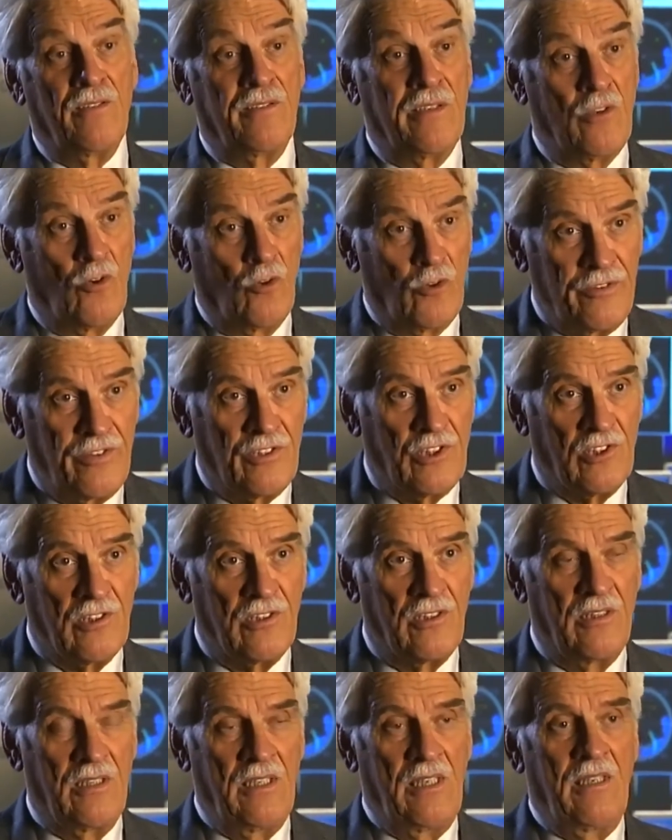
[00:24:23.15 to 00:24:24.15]
sind
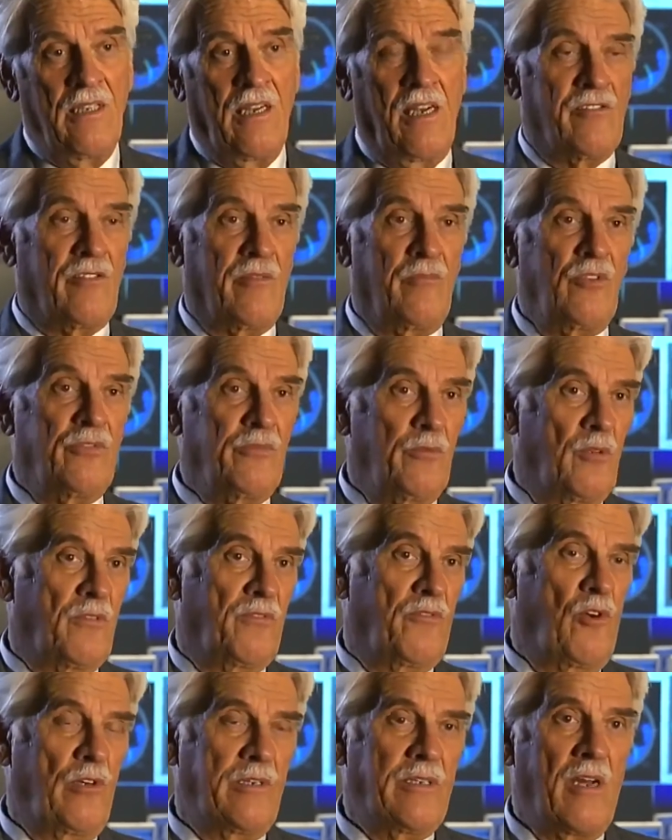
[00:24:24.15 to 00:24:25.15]
russische. Also müssen wir
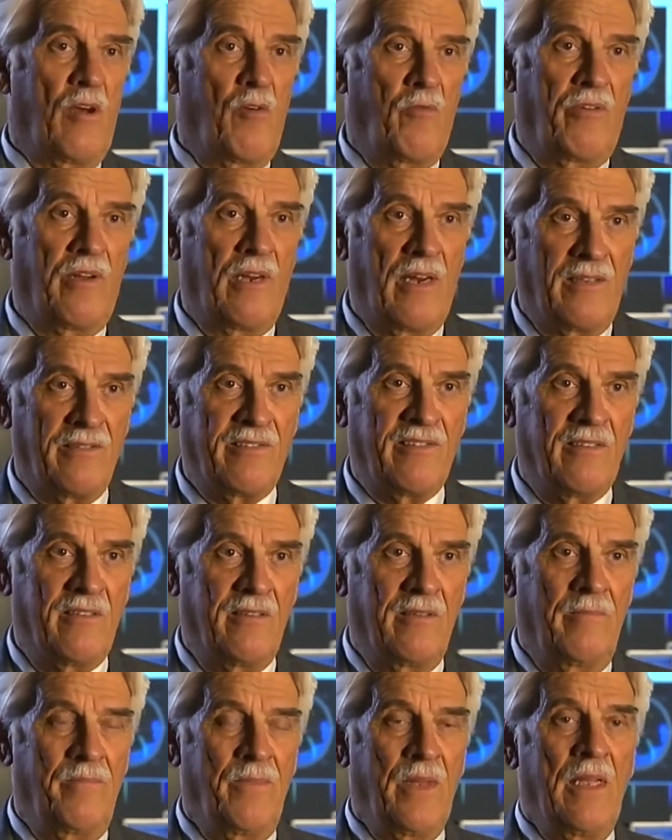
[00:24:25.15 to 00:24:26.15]
uns völlig darauf
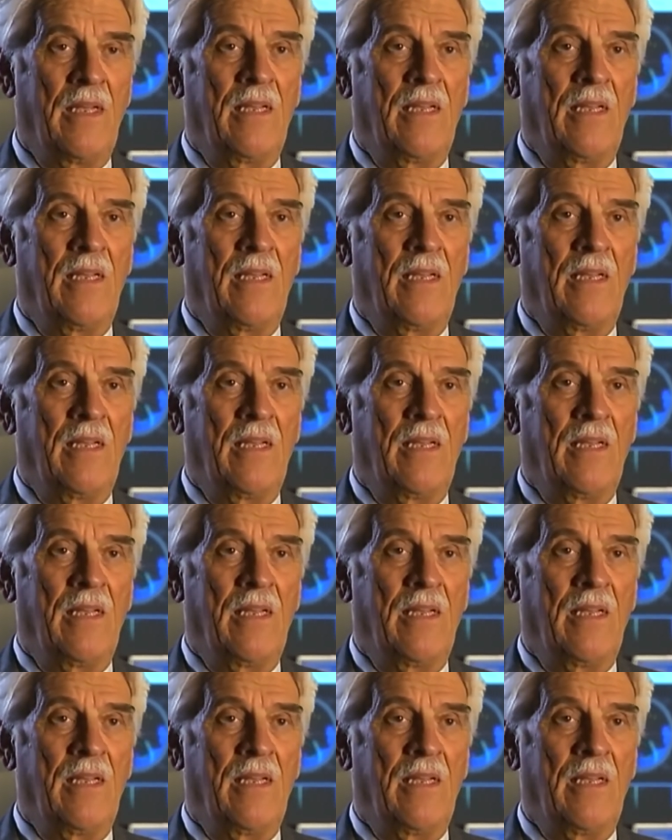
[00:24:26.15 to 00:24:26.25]
verlassen.